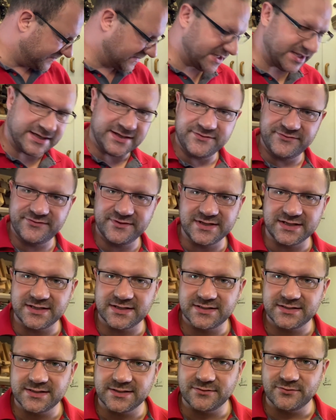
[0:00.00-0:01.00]
da ist sie,
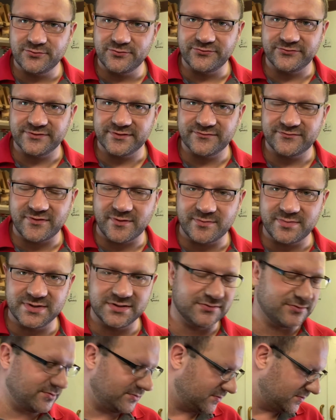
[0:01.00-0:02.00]
die lösende
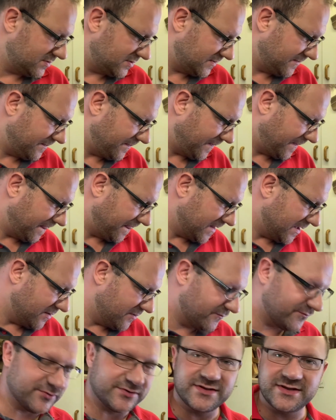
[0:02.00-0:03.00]
Verbindung.
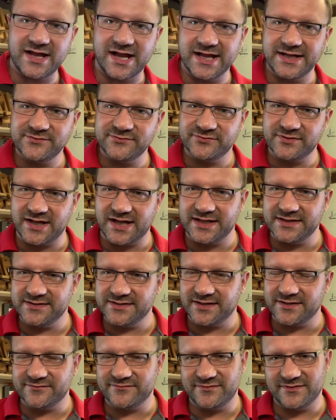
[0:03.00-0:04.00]
Für den einen oder
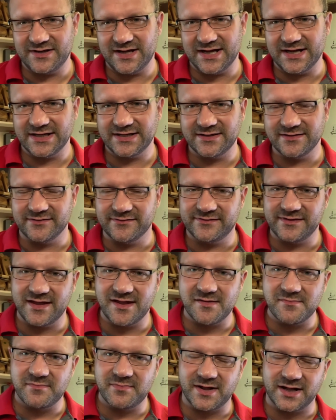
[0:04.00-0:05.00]
anderen vielleicht eine
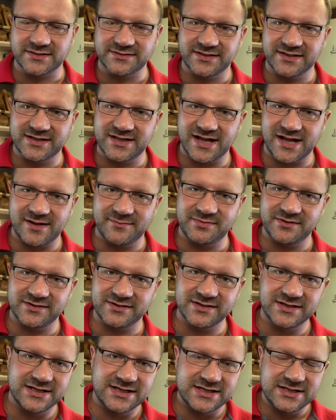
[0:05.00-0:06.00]
sehr praktikable
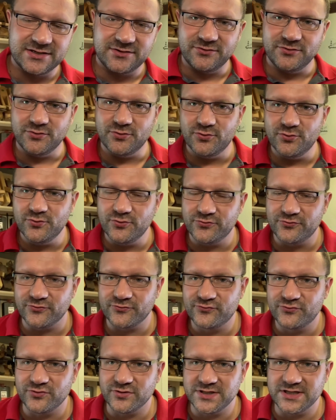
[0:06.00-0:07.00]
Lösung
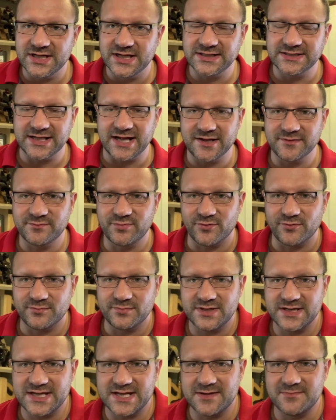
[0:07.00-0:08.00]
für irgendein
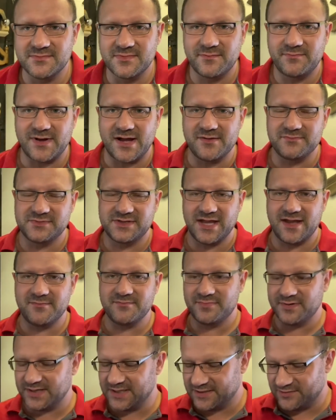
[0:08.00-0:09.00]
Problem beim
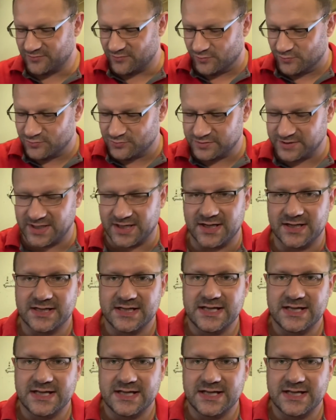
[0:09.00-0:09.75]
Camping oder